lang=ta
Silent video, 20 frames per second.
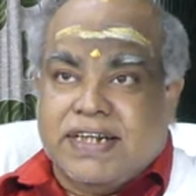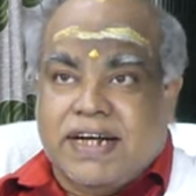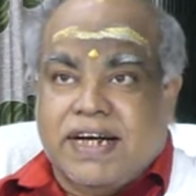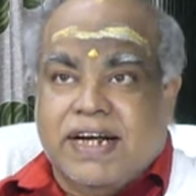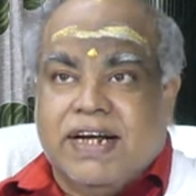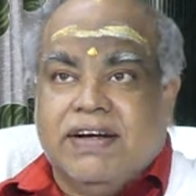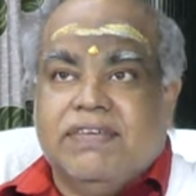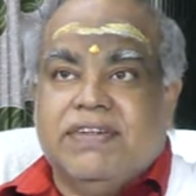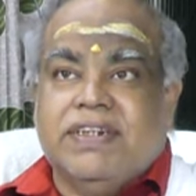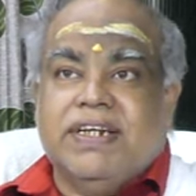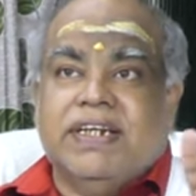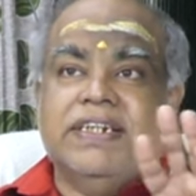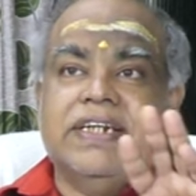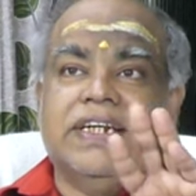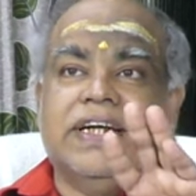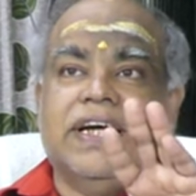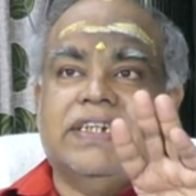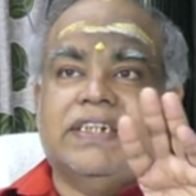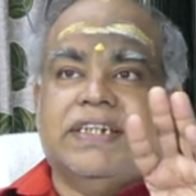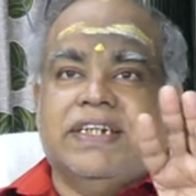நிறைய வந்து
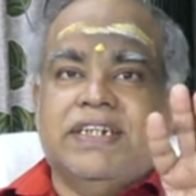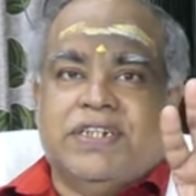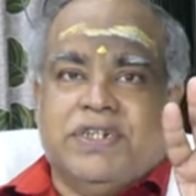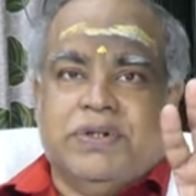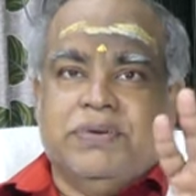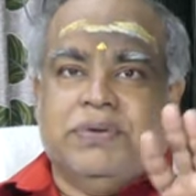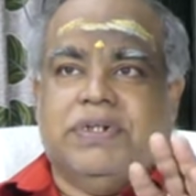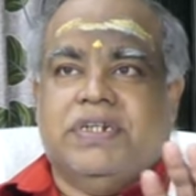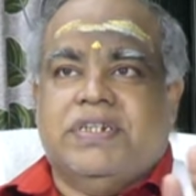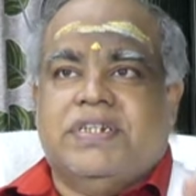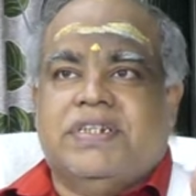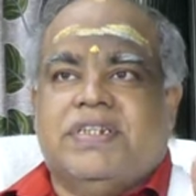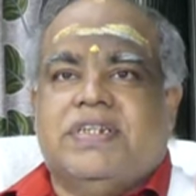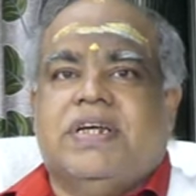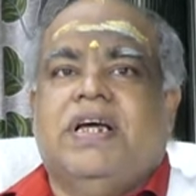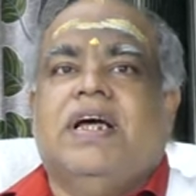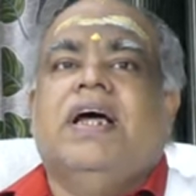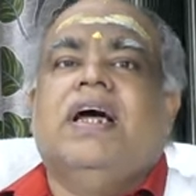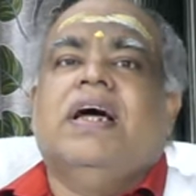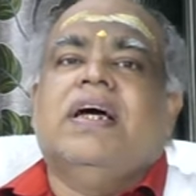எஜுகேஷன் இன்ஸ்டியூஷன்ஸ்
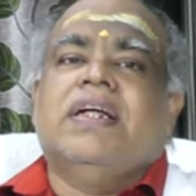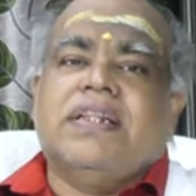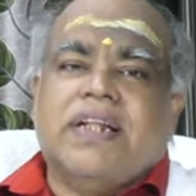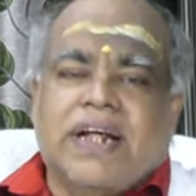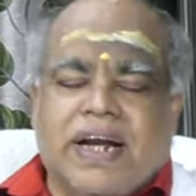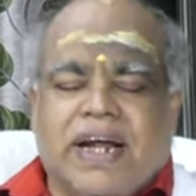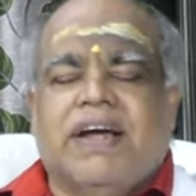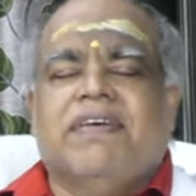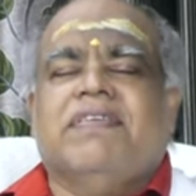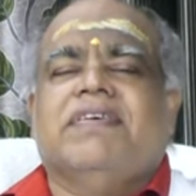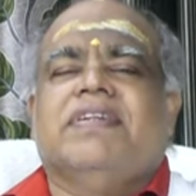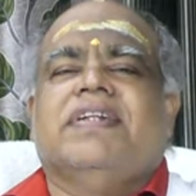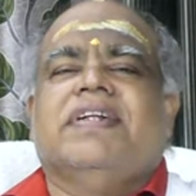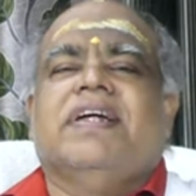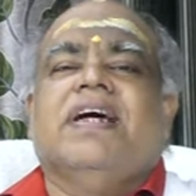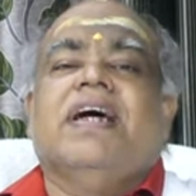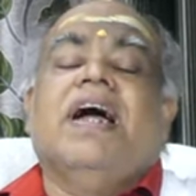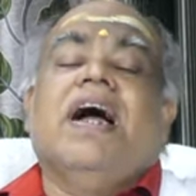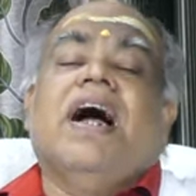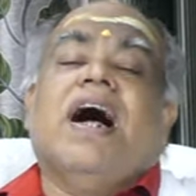நிறைய வந்து
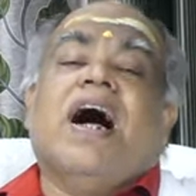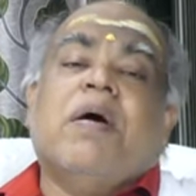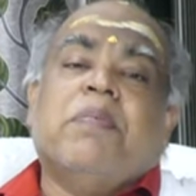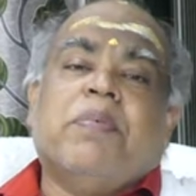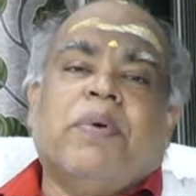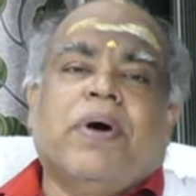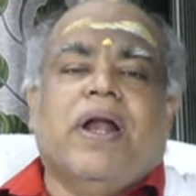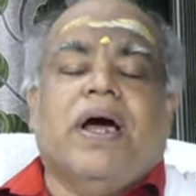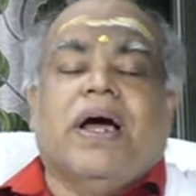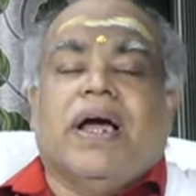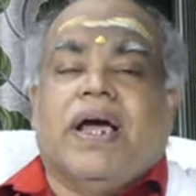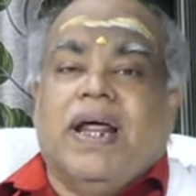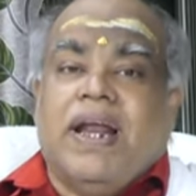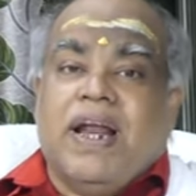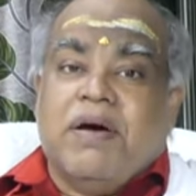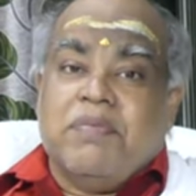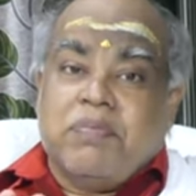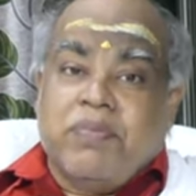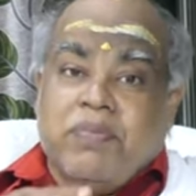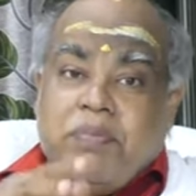அப்போ அங்கே
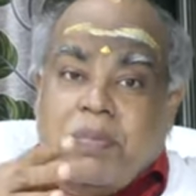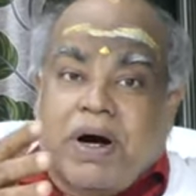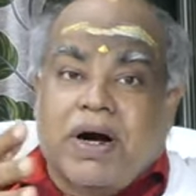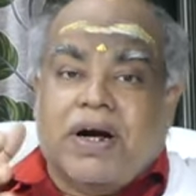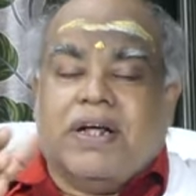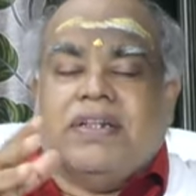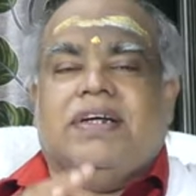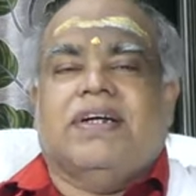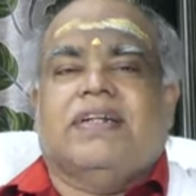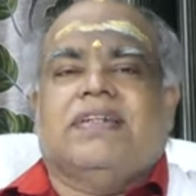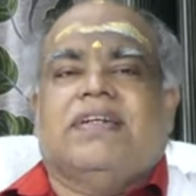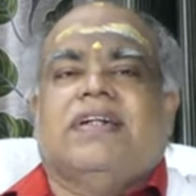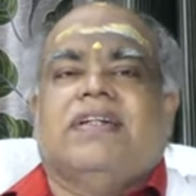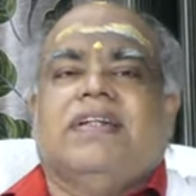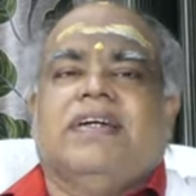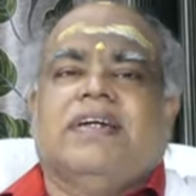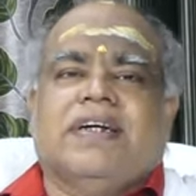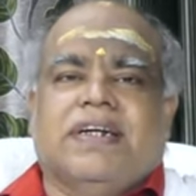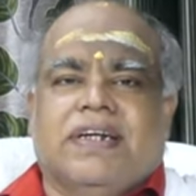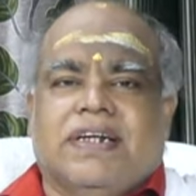எல்லாம் பாடம்
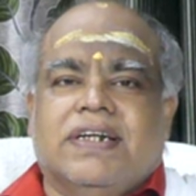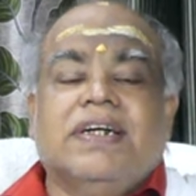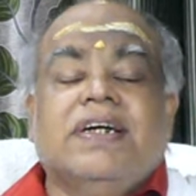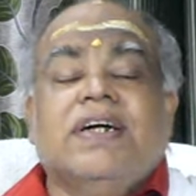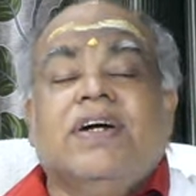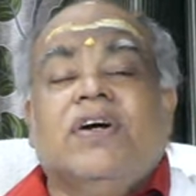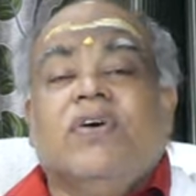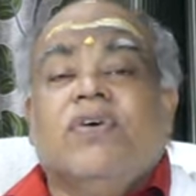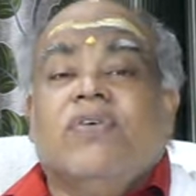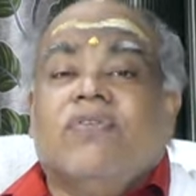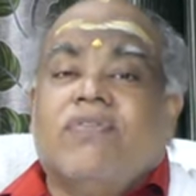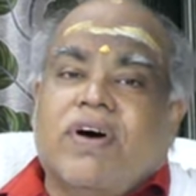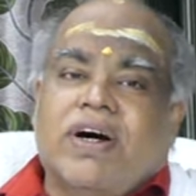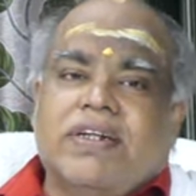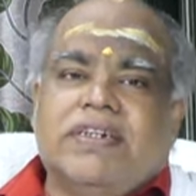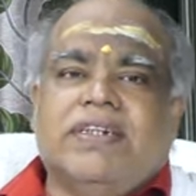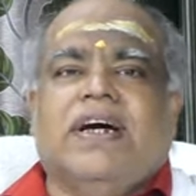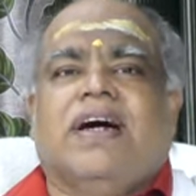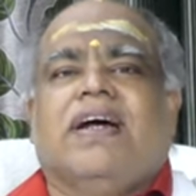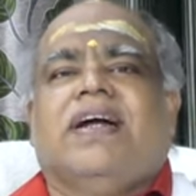நடத்துகிறதுக்கு
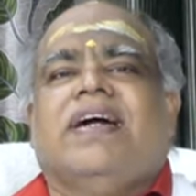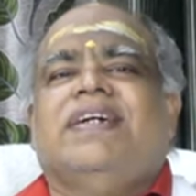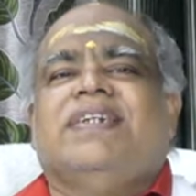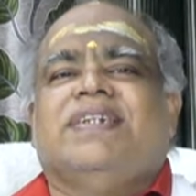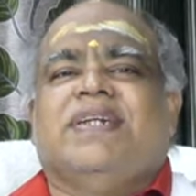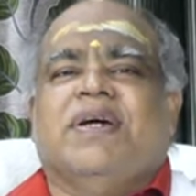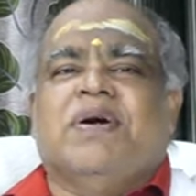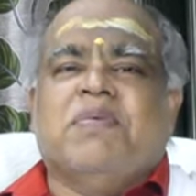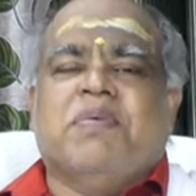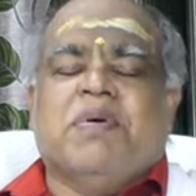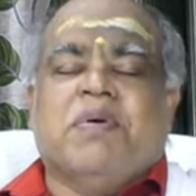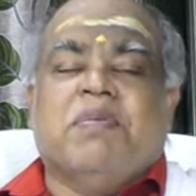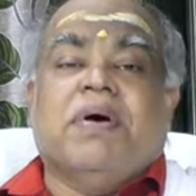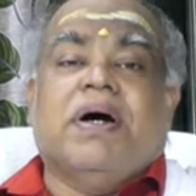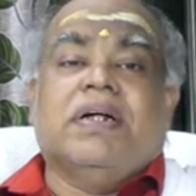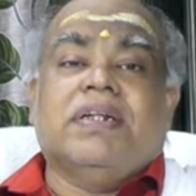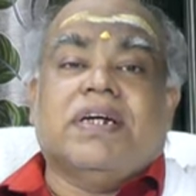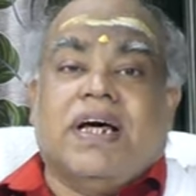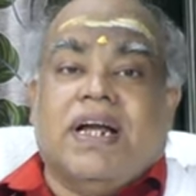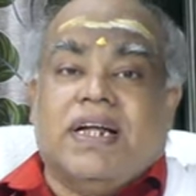வாத்தியார்கள் தேவைப்படும்
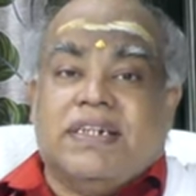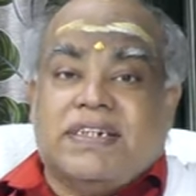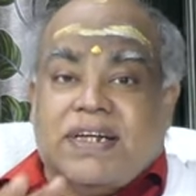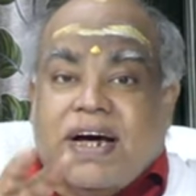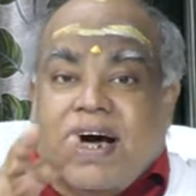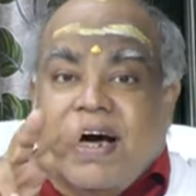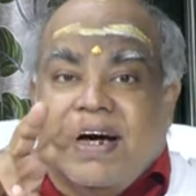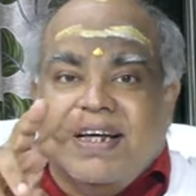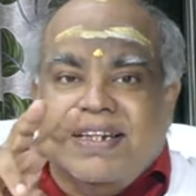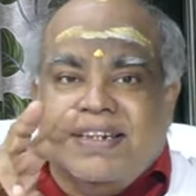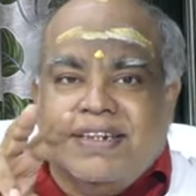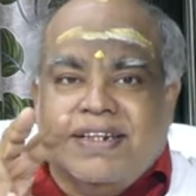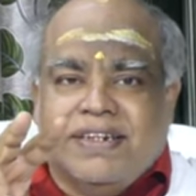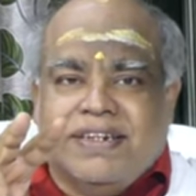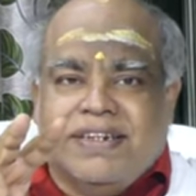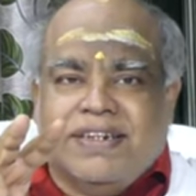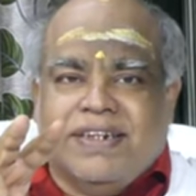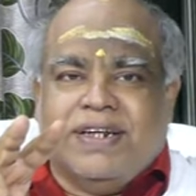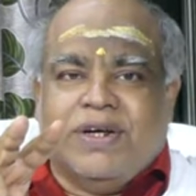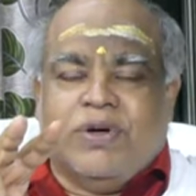அதுக்கெல்லாம்
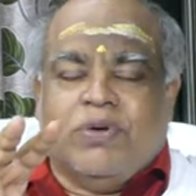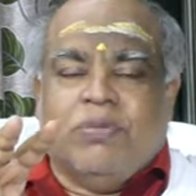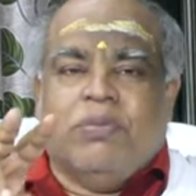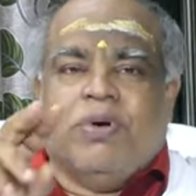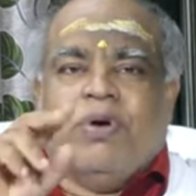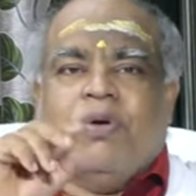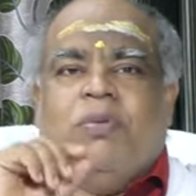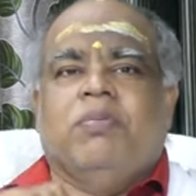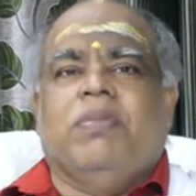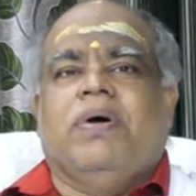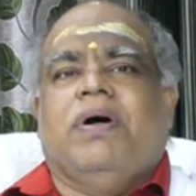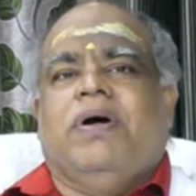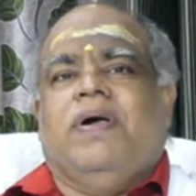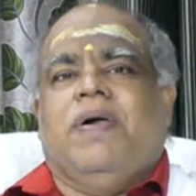சாகித்யத்துக்கு ரொம்ப ரொம்ப